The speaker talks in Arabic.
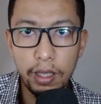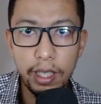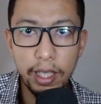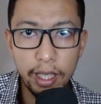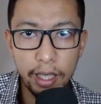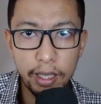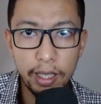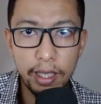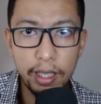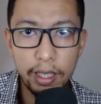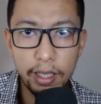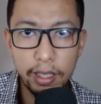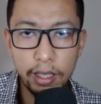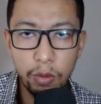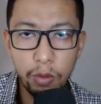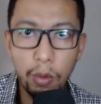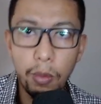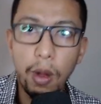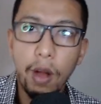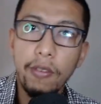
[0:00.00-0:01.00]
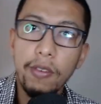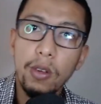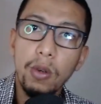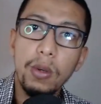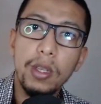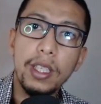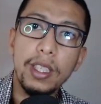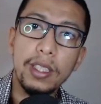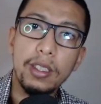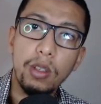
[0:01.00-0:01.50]
اللي كتدوي معاه في
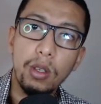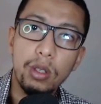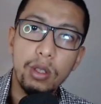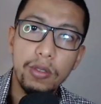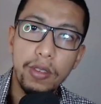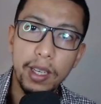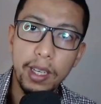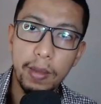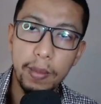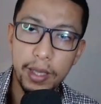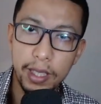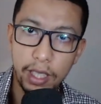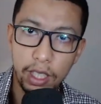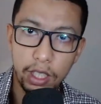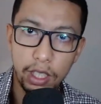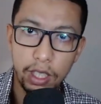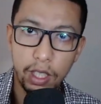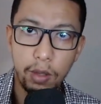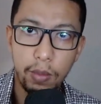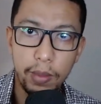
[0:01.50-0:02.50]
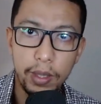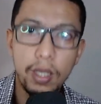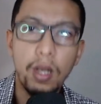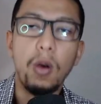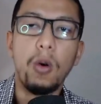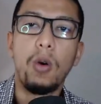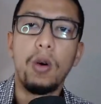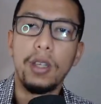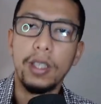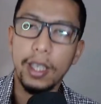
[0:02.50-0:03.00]
الاول كيترونسفير الميساج ديالكم لنا
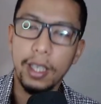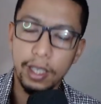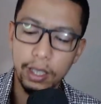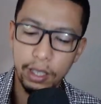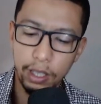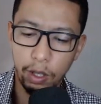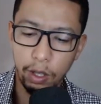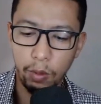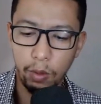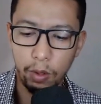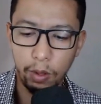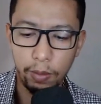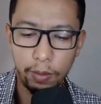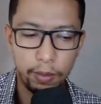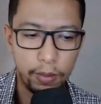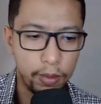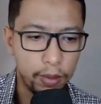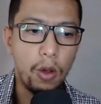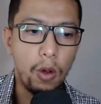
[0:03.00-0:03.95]
وحنا كنجاوبوكم